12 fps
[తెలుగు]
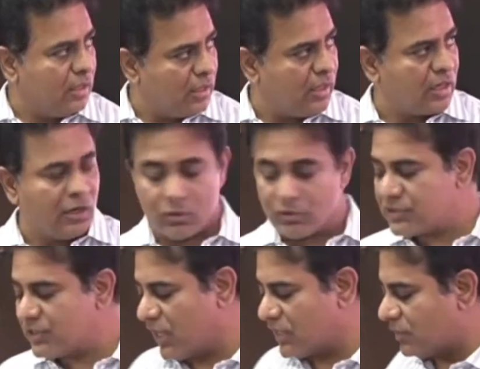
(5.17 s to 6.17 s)
ఇక ఇక్కడికి
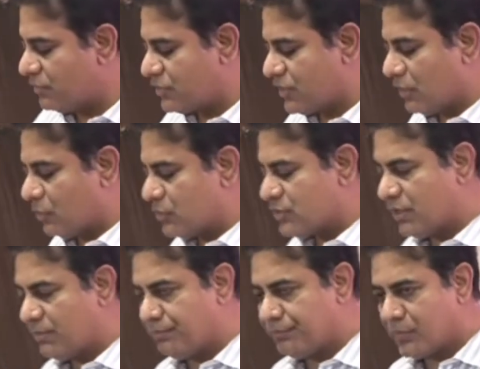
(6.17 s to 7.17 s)
వస్తే అసలు విషయానికి
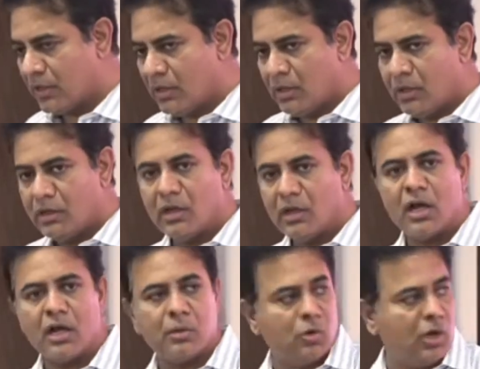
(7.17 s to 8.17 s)
వస్తే
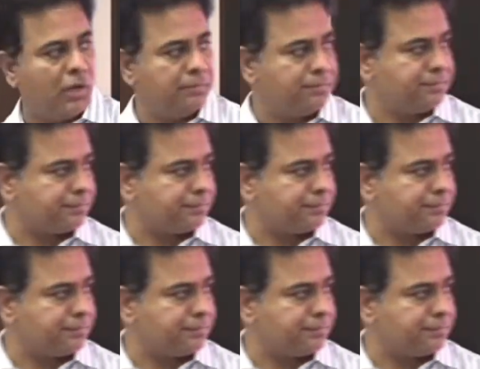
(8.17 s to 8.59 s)
నిన్నగాక మొన్న